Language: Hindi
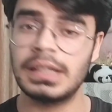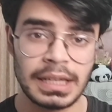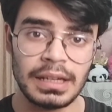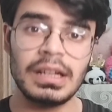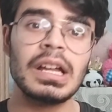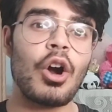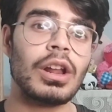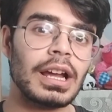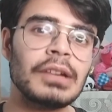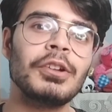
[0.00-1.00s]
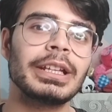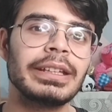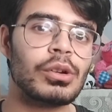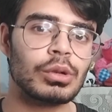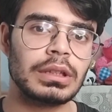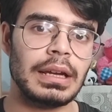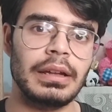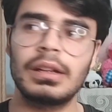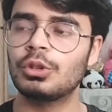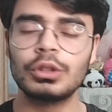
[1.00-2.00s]
ठीक है और अगर वो एक दिन रुकता
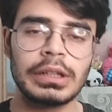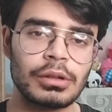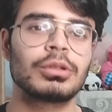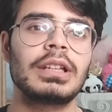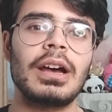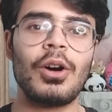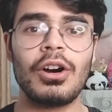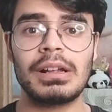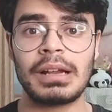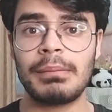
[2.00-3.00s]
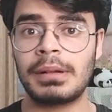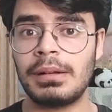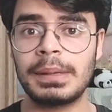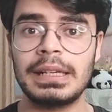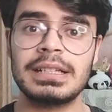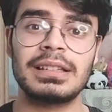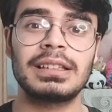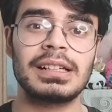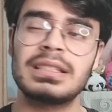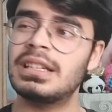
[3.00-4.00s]
है दो दिन रुकता है और क्लब के लिए
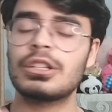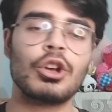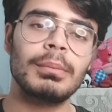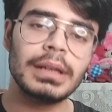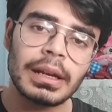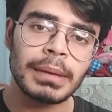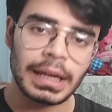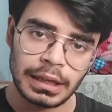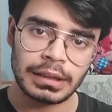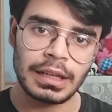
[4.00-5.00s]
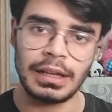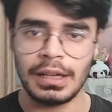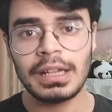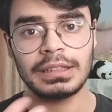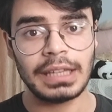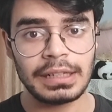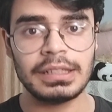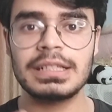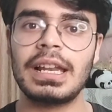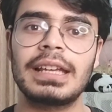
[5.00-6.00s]
सत्तर अस्सी या सौ मिलियन मेक करता है
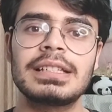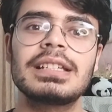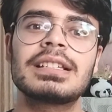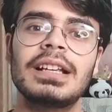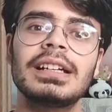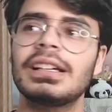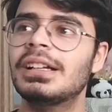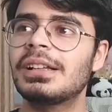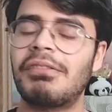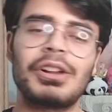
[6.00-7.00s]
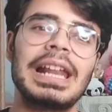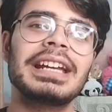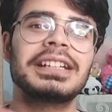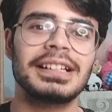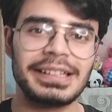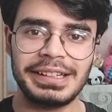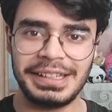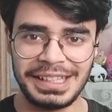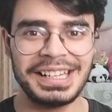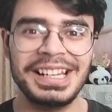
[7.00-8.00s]
देन हीज़ लेगेसी सेट फॉर लाइक
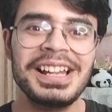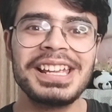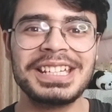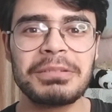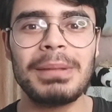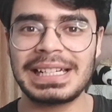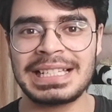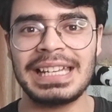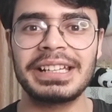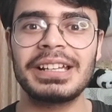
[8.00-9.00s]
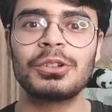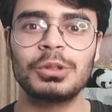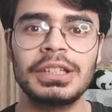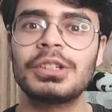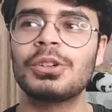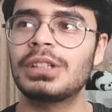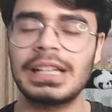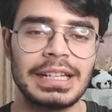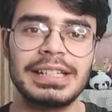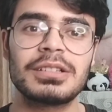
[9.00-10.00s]
इटर्निटी ही इज़ बेटर साइनिंग देन कुतिनियो
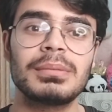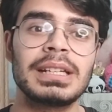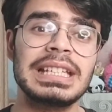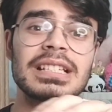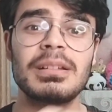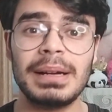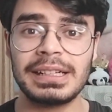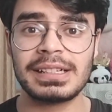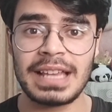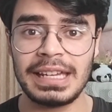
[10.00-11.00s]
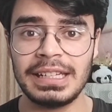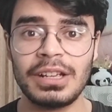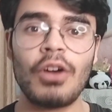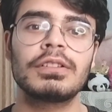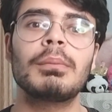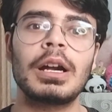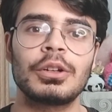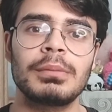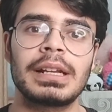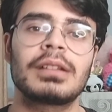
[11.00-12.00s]
देन ग्रीजमन ही इज द बेटर साइनिंग ऑफ द
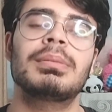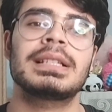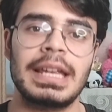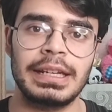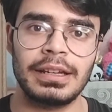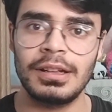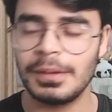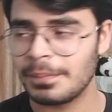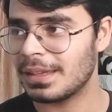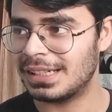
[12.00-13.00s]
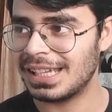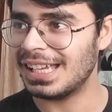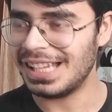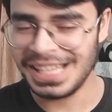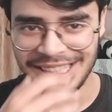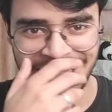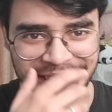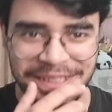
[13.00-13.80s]
बार्टोमेर द बेस्ट साइनिंग ठीक है